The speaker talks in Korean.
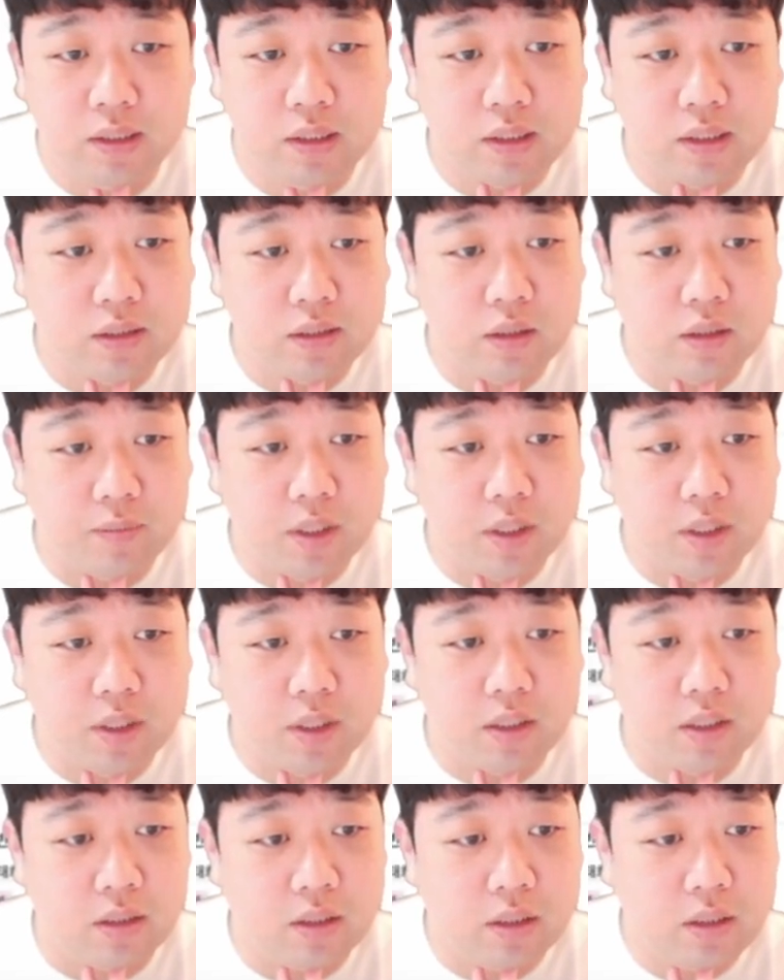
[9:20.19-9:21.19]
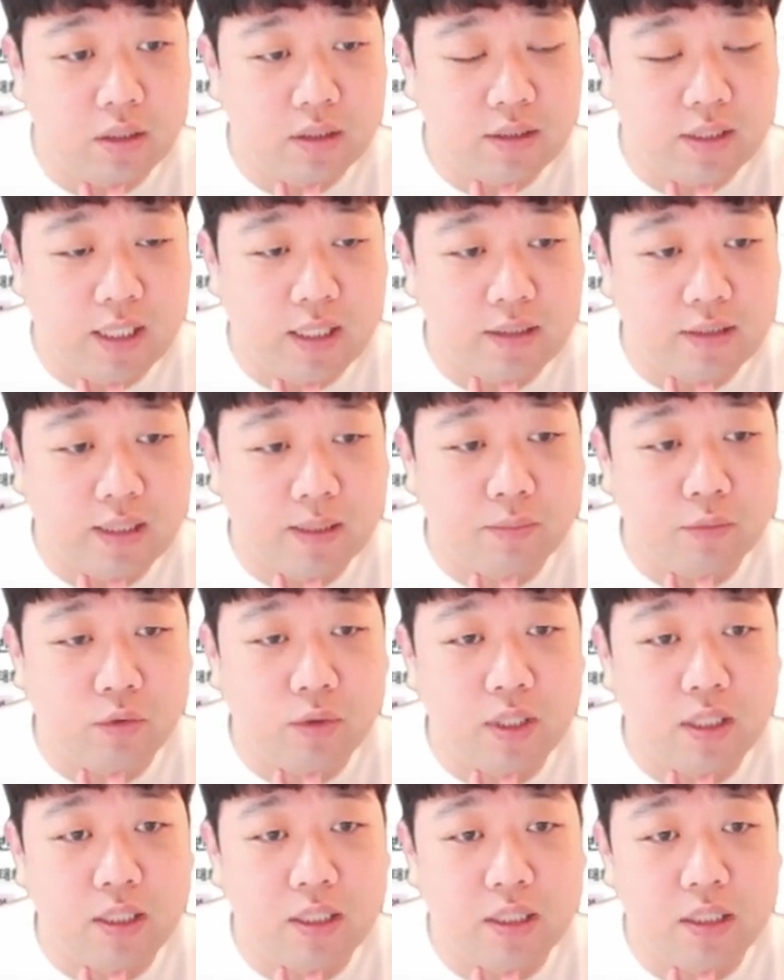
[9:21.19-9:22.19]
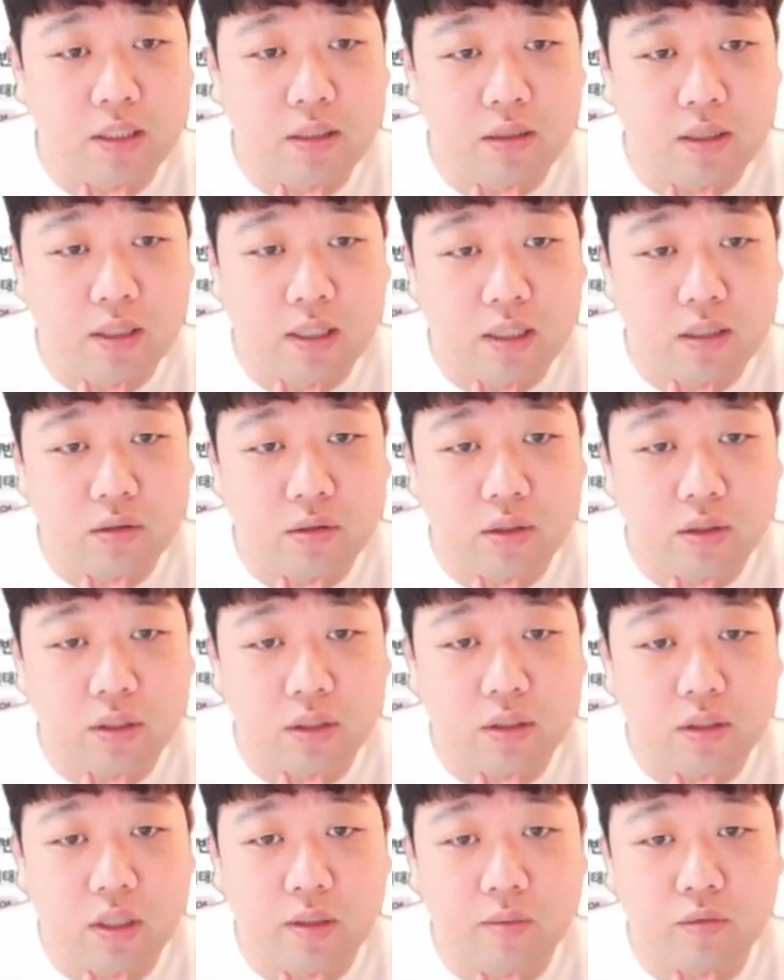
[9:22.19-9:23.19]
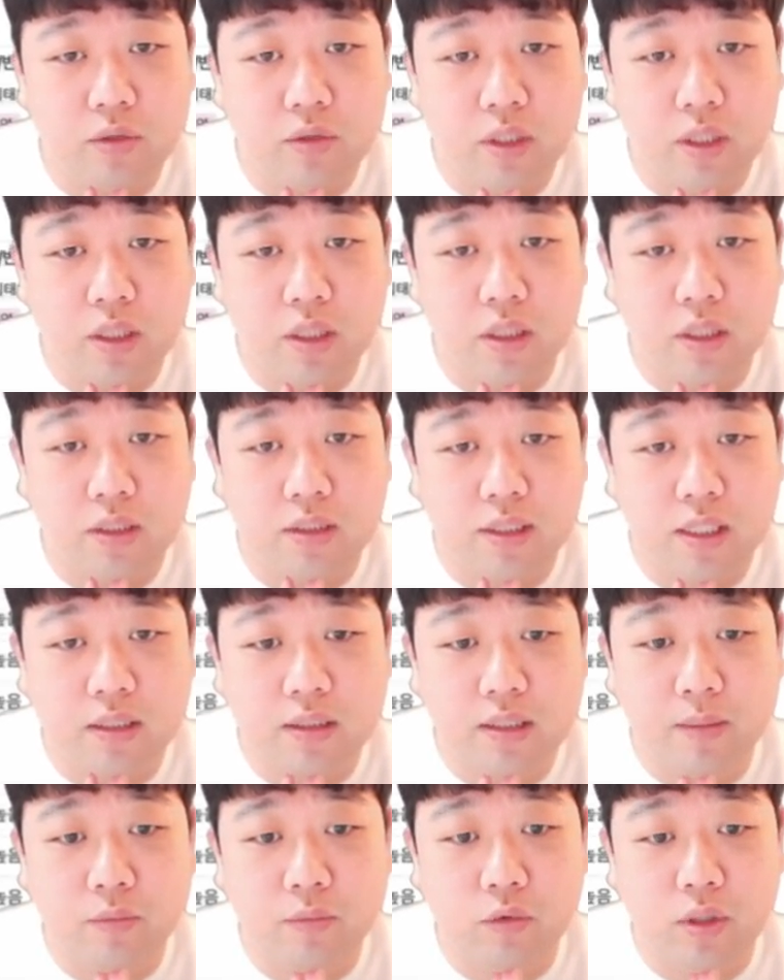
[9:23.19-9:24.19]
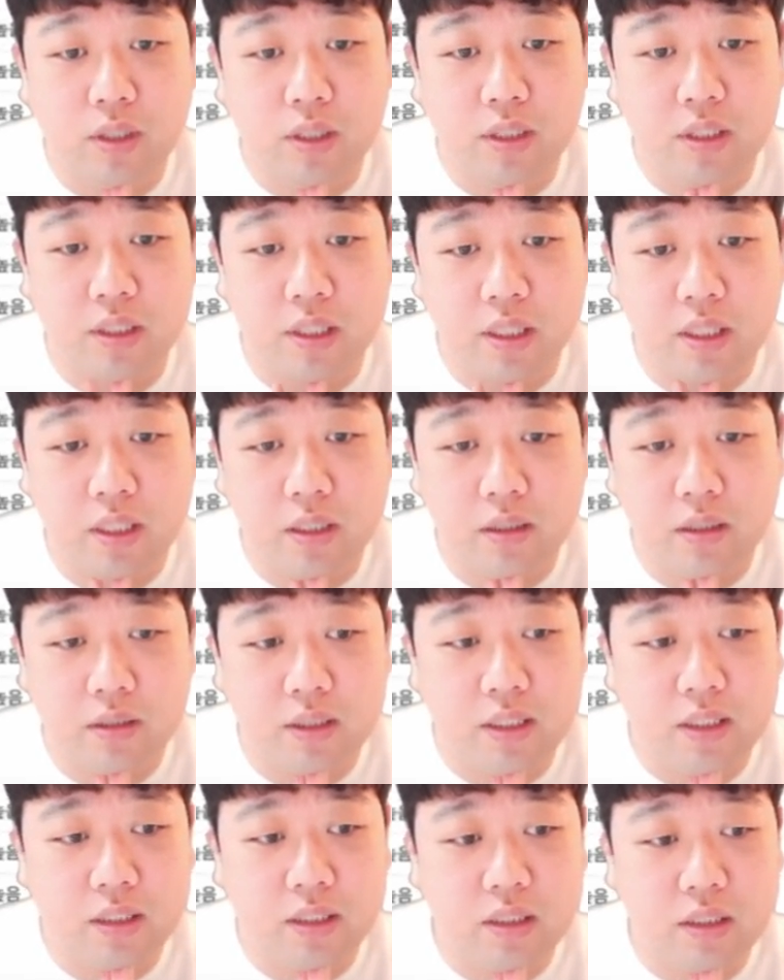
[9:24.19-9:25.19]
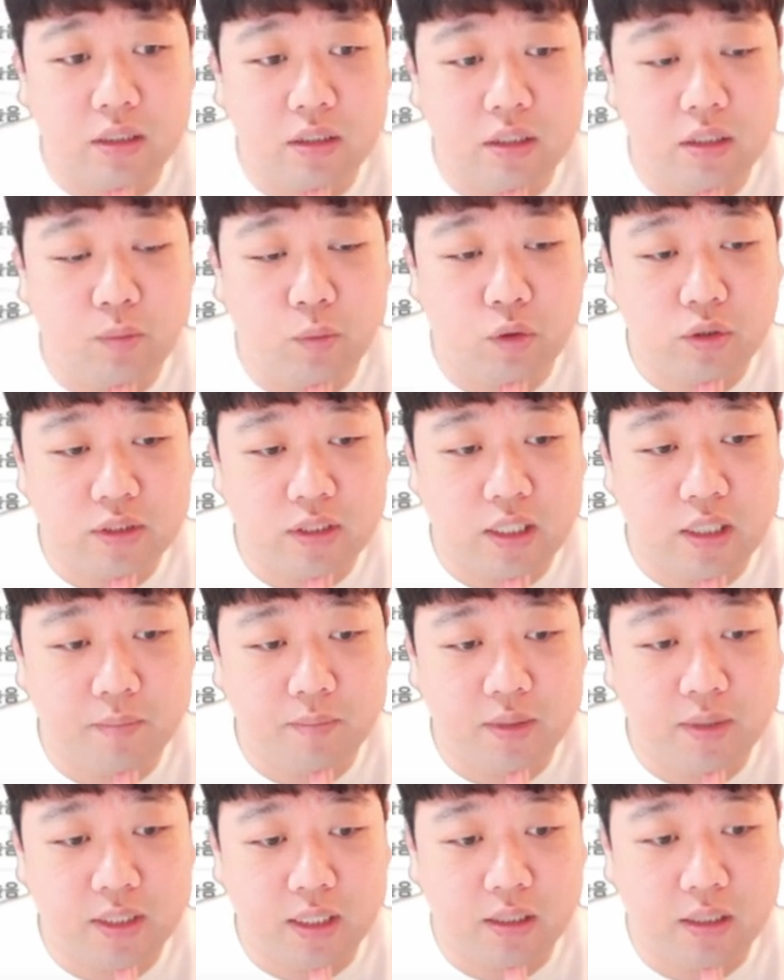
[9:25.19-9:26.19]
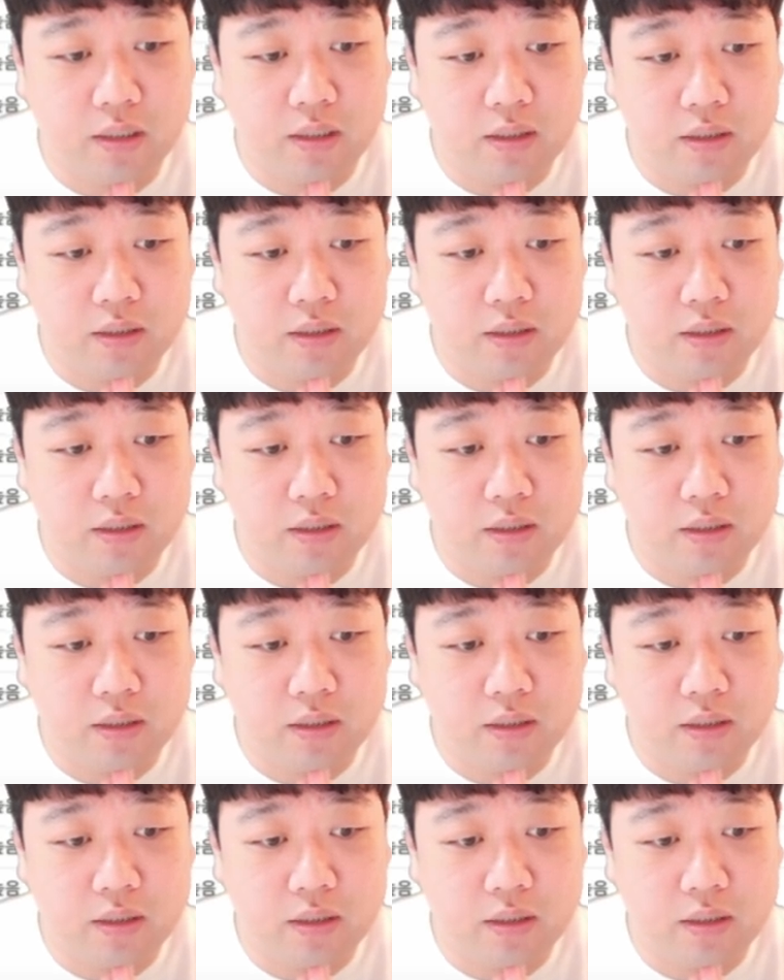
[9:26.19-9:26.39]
그러면 상담 관리를 할 거기 때문에 상담 관리에 링크를 복사합니다.